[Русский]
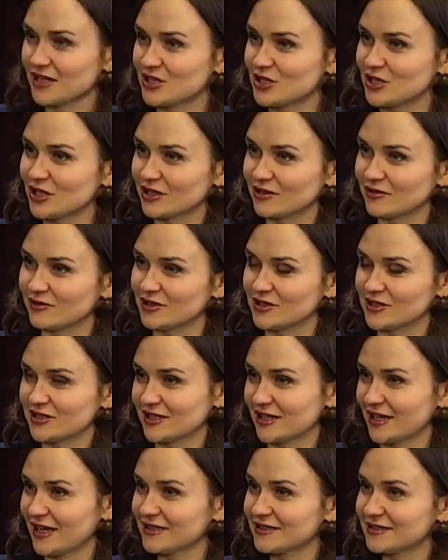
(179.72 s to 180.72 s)
четверть –
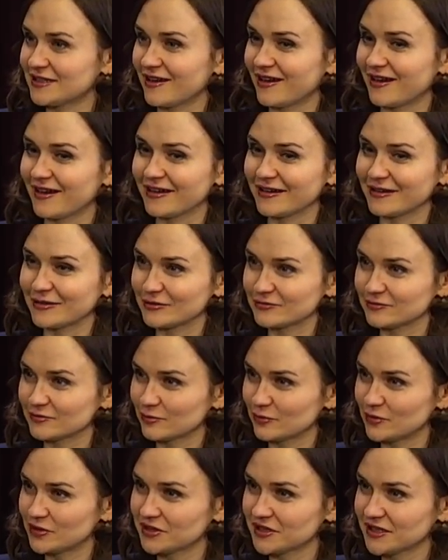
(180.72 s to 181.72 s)
это
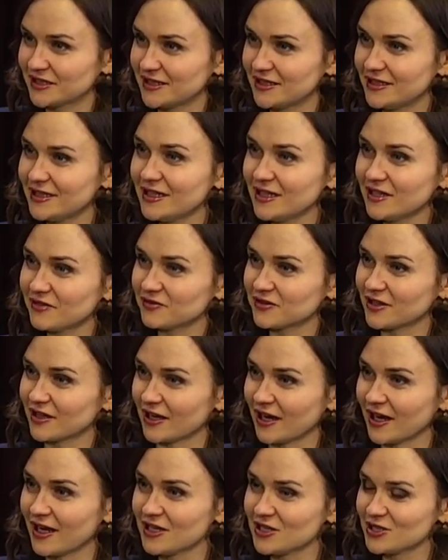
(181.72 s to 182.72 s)
белки, и
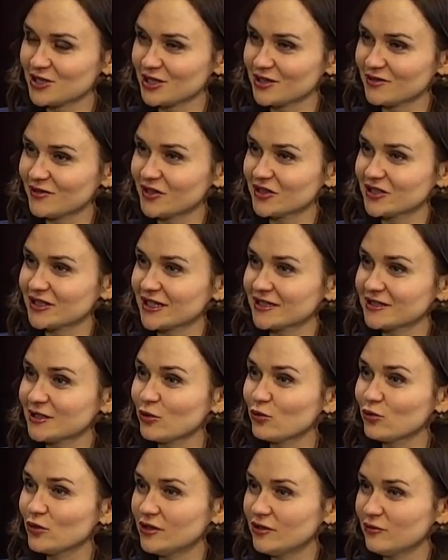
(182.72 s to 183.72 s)
вторая четверть четверть –
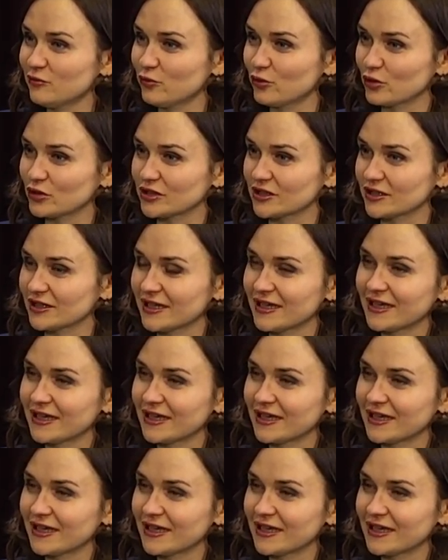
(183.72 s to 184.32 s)
это углеводы.